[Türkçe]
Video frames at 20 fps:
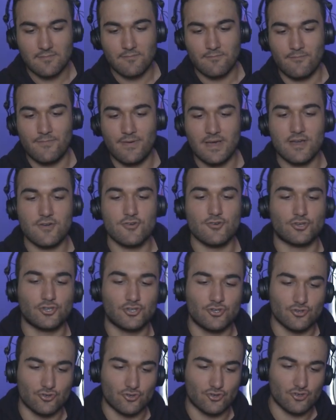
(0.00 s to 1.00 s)
Be
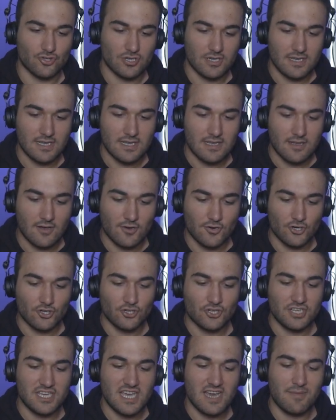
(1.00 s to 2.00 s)
öküz.
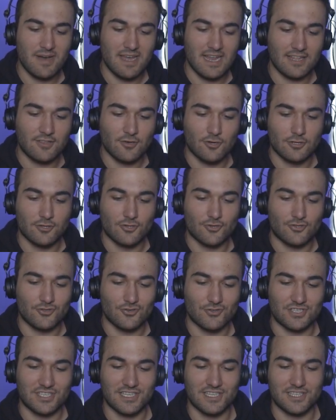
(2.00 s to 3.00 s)
Onu niye bana
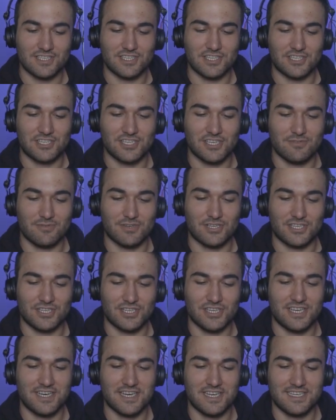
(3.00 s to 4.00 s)
doldurtuyorsun? Senin saçına
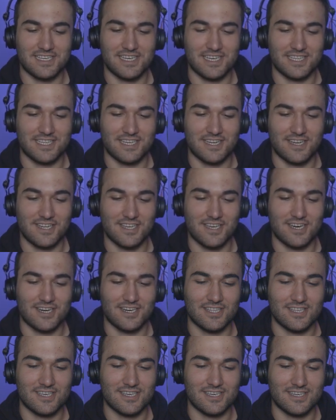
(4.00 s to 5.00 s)
başına her yerden
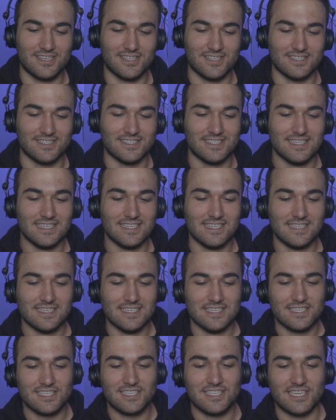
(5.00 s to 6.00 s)
yağlı yağlı.
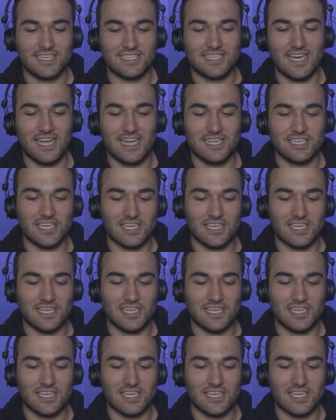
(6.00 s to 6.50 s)
Şekerli